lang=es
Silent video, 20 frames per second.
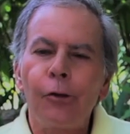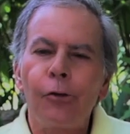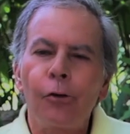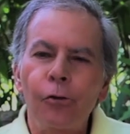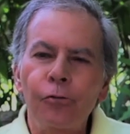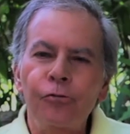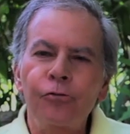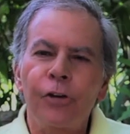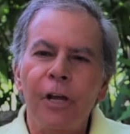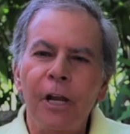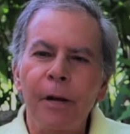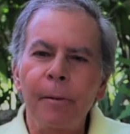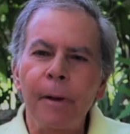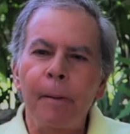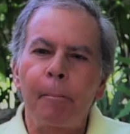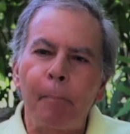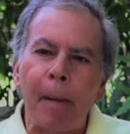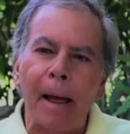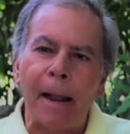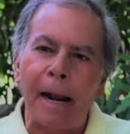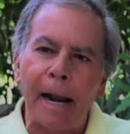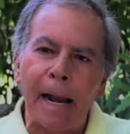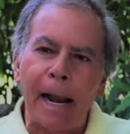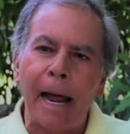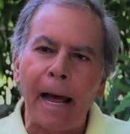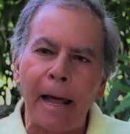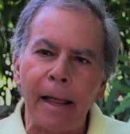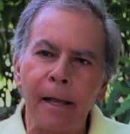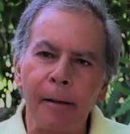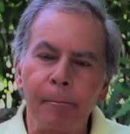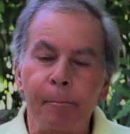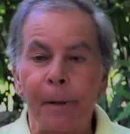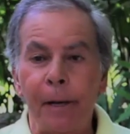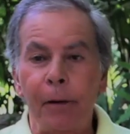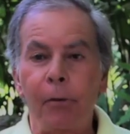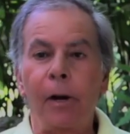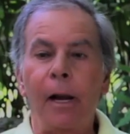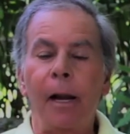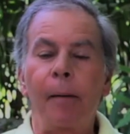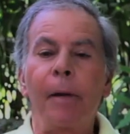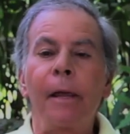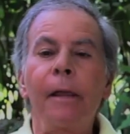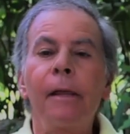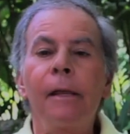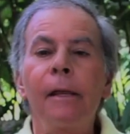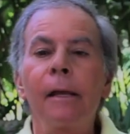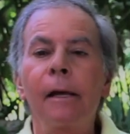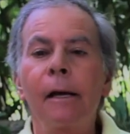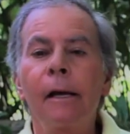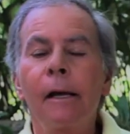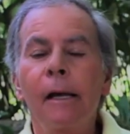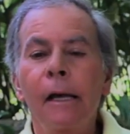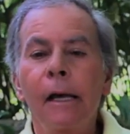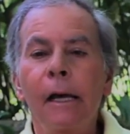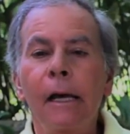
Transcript: no sirve para nada, pero en la medida